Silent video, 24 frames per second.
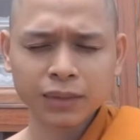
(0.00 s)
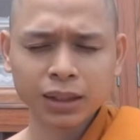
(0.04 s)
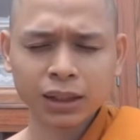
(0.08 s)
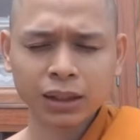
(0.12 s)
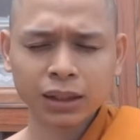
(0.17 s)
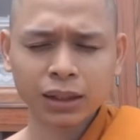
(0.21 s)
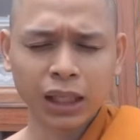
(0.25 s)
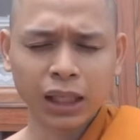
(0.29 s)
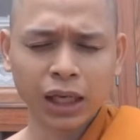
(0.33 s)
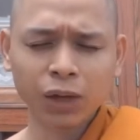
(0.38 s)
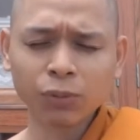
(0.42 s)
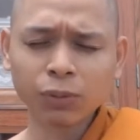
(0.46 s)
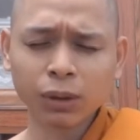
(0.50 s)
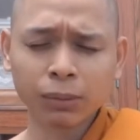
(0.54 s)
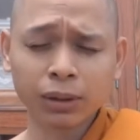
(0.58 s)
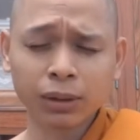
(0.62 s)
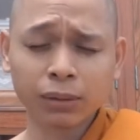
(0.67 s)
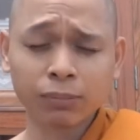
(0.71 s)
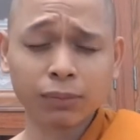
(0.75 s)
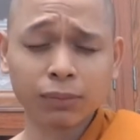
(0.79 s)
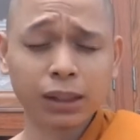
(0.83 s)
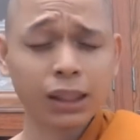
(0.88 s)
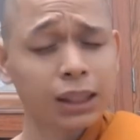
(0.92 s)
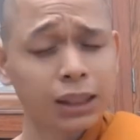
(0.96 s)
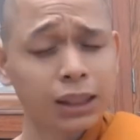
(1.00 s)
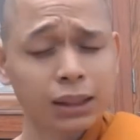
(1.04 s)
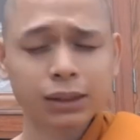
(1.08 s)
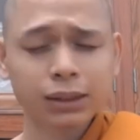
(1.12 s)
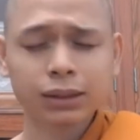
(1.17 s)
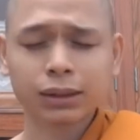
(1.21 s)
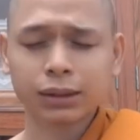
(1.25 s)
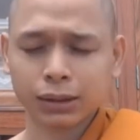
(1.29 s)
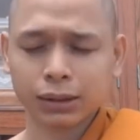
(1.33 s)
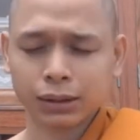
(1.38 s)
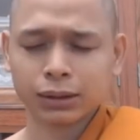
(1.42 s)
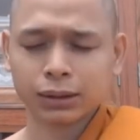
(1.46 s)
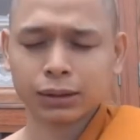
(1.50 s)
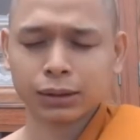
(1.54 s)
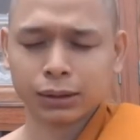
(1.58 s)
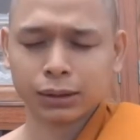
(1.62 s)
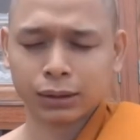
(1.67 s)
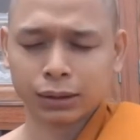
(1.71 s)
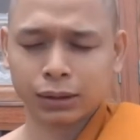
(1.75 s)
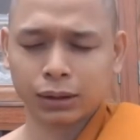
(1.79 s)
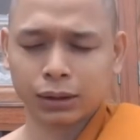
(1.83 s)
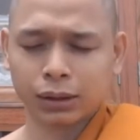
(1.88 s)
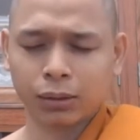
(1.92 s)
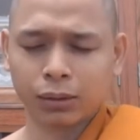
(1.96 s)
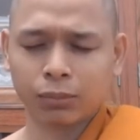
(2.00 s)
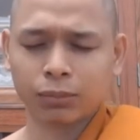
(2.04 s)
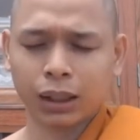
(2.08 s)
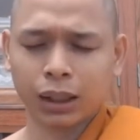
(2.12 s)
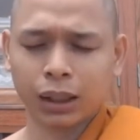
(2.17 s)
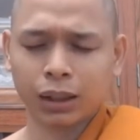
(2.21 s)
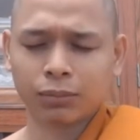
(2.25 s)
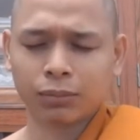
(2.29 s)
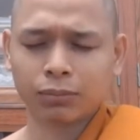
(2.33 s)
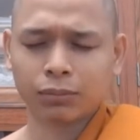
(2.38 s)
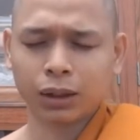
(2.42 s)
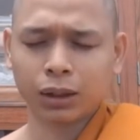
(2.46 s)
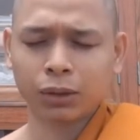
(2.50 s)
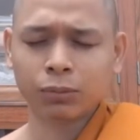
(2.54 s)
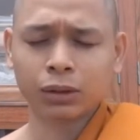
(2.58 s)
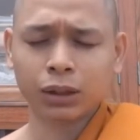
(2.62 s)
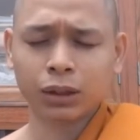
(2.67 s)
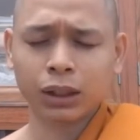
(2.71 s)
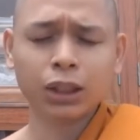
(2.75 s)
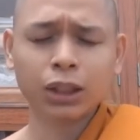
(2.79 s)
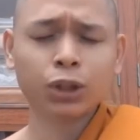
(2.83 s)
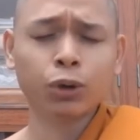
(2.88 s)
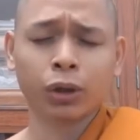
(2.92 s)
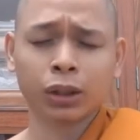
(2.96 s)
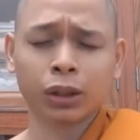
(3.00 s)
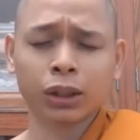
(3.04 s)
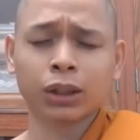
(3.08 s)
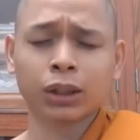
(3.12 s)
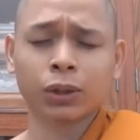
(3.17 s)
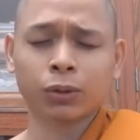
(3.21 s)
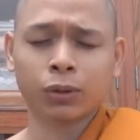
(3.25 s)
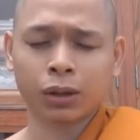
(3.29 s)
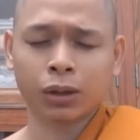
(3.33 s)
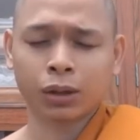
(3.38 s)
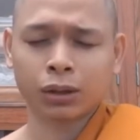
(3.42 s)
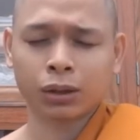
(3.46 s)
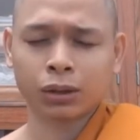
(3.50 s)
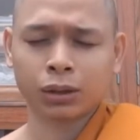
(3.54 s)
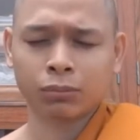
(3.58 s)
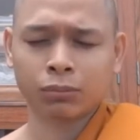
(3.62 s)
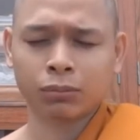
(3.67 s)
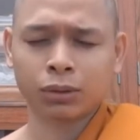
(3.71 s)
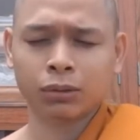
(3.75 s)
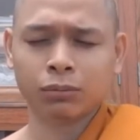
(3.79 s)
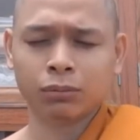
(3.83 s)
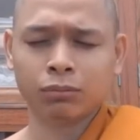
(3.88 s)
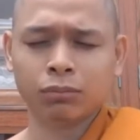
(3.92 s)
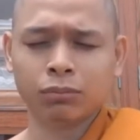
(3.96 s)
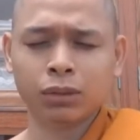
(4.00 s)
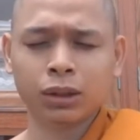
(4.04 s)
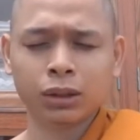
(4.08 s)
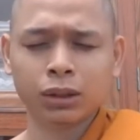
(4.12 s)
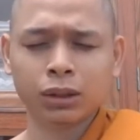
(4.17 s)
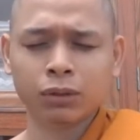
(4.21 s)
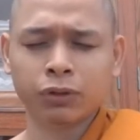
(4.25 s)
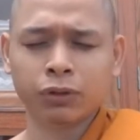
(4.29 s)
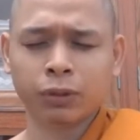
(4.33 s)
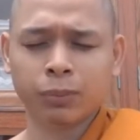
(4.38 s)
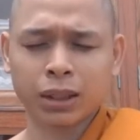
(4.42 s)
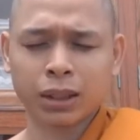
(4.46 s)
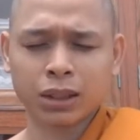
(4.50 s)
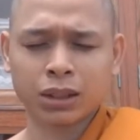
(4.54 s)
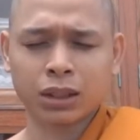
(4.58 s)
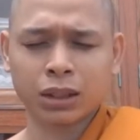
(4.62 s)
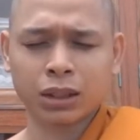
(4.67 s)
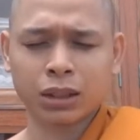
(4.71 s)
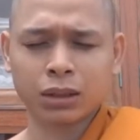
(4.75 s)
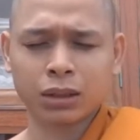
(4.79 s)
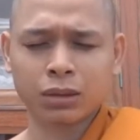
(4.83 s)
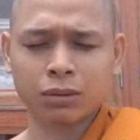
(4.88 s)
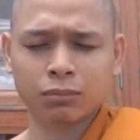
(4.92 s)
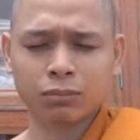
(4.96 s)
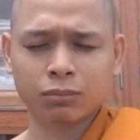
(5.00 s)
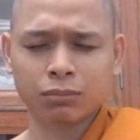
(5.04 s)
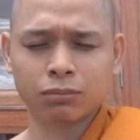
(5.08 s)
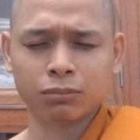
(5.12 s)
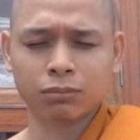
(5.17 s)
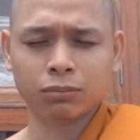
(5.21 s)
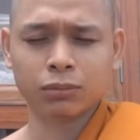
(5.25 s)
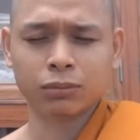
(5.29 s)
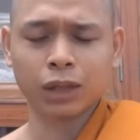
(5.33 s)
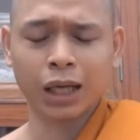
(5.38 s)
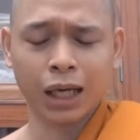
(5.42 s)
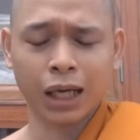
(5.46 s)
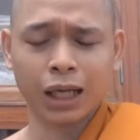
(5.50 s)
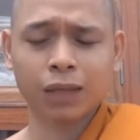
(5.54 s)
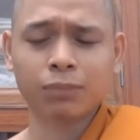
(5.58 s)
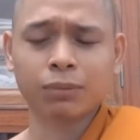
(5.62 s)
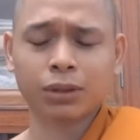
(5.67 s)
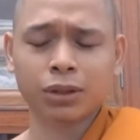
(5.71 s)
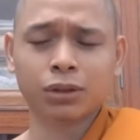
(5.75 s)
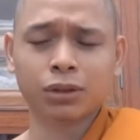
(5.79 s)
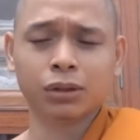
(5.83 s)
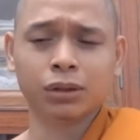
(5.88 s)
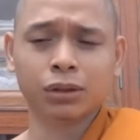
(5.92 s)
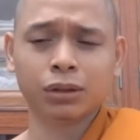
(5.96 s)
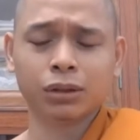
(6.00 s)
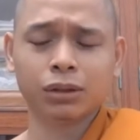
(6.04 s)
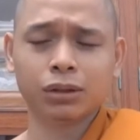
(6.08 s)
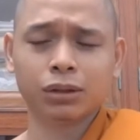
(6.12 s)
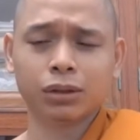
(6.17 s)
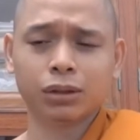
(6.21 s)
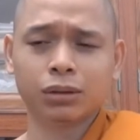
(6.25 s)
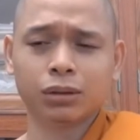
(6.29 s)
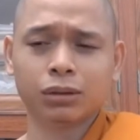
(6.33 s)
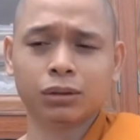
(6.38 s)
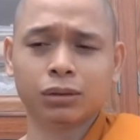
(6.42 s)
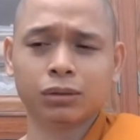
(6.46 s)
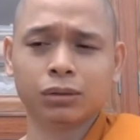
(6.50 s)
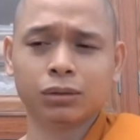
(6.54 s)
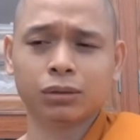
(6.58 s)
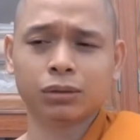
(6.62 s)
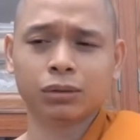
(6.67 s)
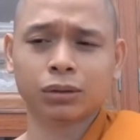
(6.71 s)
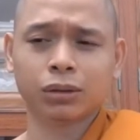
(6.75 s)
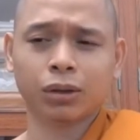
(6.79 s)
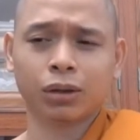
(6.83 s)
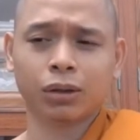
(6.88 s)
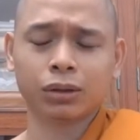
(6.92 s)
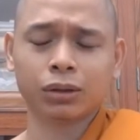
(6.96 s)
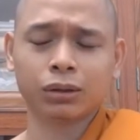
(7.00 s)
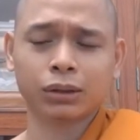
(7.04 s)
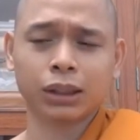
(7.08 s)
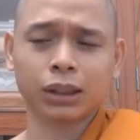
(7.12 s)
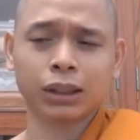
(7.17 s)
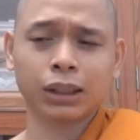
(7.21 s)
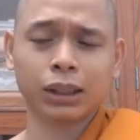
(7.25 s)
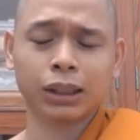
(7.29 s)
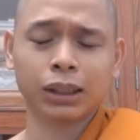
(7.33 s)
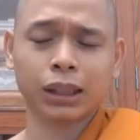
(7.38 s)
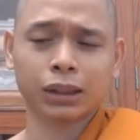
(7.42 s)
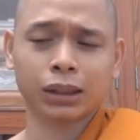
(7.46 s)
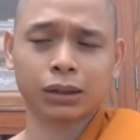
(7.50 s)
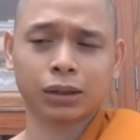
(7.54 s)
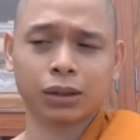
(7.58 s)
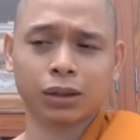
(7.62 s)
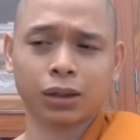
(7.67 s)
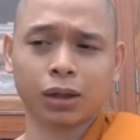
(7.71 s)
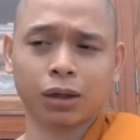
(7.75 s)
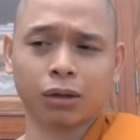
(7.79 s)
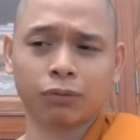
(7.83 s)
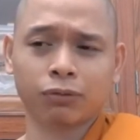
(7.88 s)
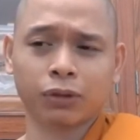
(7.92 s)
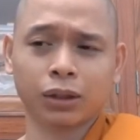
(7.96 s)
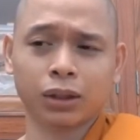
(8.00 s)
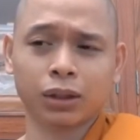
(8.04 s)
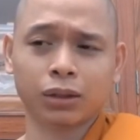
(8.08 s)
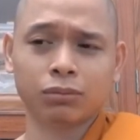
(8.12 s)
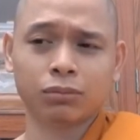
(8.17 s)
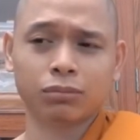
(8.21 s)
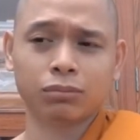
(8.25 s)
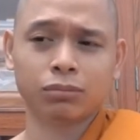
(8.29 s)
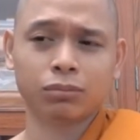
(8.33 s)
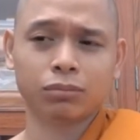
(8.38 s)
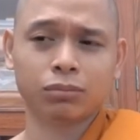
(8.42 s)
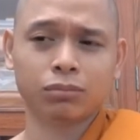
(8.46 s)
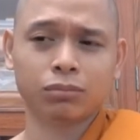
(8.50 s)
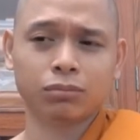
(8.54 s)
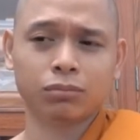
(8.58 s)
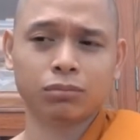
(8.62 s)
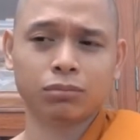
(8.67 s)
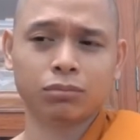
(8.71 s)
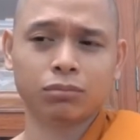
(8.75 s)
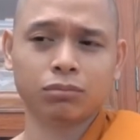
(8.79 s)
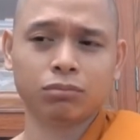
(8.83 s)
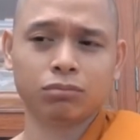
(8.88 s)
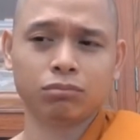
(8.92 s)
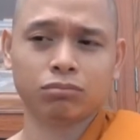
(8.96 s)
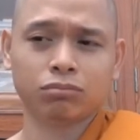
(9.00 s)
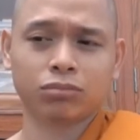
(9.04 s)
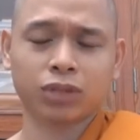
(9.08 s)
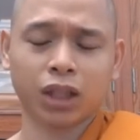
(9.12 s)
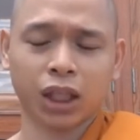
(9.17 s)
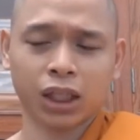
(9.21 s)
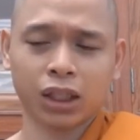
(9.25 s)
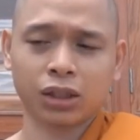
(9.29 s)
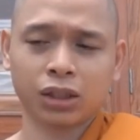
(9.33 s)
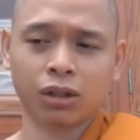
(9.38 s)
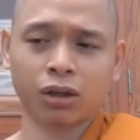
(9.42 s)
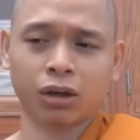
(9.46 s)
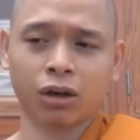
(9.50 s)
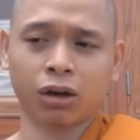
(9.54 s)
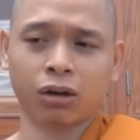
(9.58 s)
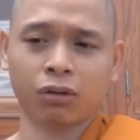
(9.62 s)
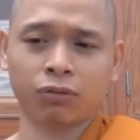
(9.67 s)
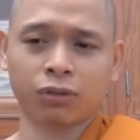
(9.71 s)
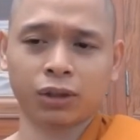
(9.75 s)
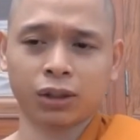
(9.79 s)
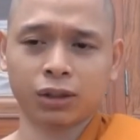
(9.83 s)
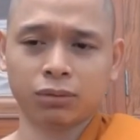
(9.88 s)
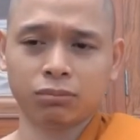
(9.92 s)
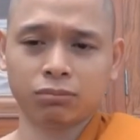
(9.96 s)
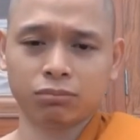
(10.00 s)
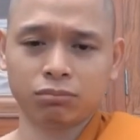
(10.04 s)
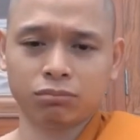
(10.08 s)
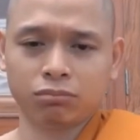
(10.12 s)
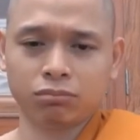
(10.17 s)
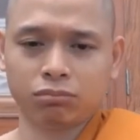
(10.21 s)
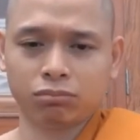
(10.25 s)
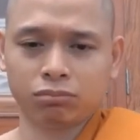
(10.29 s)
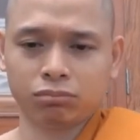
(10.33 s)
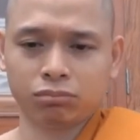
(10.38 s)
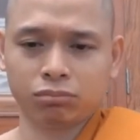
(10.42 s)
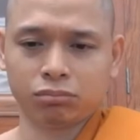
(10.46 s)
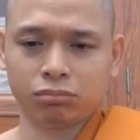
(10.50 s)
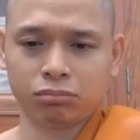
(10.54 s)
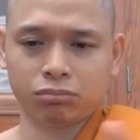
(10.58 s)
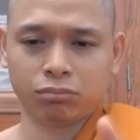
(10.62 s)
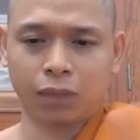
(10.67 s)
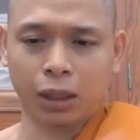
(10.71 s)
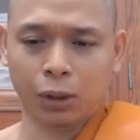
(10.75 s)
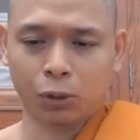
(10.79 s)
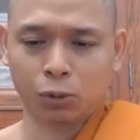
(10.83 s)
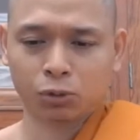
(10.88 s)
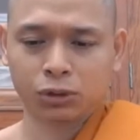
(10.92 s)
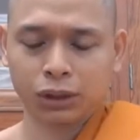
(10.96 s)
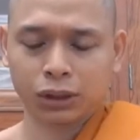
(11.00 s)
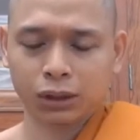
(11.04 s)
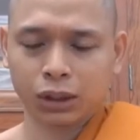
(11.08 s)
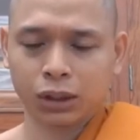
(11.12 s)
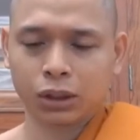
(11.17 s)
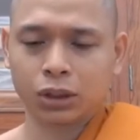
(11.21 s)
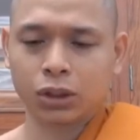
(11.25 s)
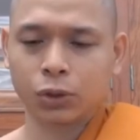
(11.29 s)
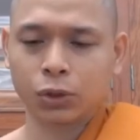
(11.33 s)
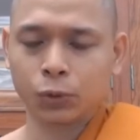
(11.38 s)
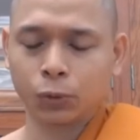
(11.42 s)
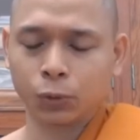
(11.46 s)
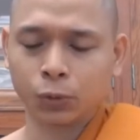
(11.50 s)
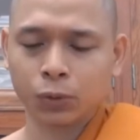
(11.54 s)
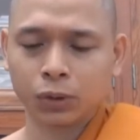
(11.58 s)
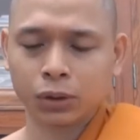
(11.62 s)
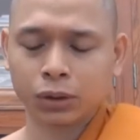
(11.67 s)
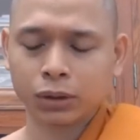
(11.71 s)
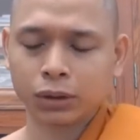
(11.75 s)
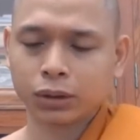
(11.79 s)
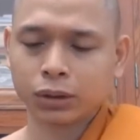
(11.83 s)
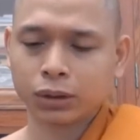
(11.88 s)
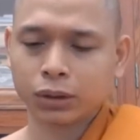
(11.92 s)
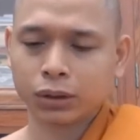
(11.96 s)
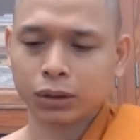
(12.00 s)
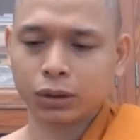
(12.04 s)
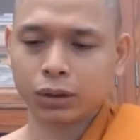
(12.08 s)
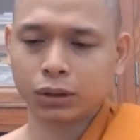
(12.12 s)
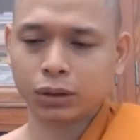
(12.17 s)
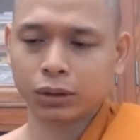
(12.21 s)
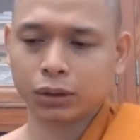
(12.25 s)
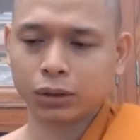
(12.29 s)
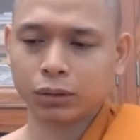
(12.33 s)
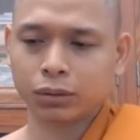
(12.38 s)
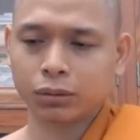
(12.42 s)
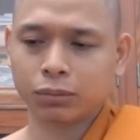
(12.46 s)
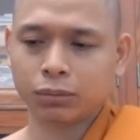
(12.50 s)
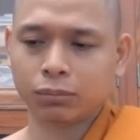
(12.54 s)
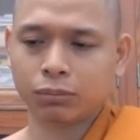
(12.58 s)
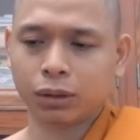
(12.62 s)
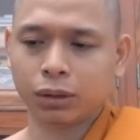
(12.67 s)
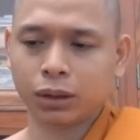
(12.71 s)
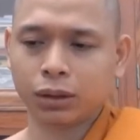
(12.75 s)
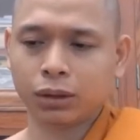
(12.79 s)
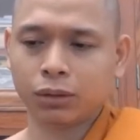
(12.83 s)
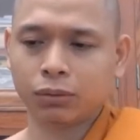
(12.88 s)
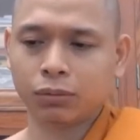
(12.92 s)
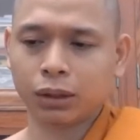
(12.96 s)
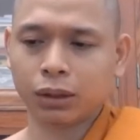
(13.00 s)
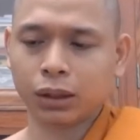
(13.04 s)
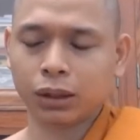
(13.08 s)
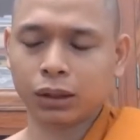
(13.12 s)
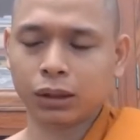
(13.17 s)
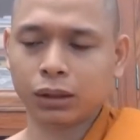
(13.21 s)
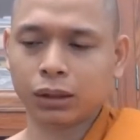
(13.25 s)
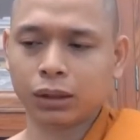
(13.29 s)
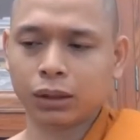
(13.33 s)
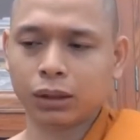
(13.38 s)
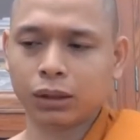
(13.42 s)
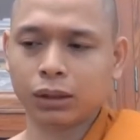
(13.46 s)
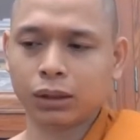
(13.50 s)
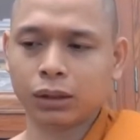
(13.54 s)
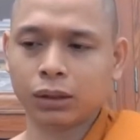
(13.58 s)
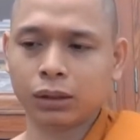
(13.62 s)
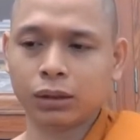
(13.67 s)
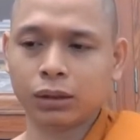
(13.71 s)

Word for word: nếu mà mình biết à, không lẽ nếu mình lý luận cái kiểu đó là mình biết cái vị bác sĩ để mà chữa ờ, có được cái kỹ năng đó họ phải tay họ phải máu rất là nhiều à, mà như vậy thì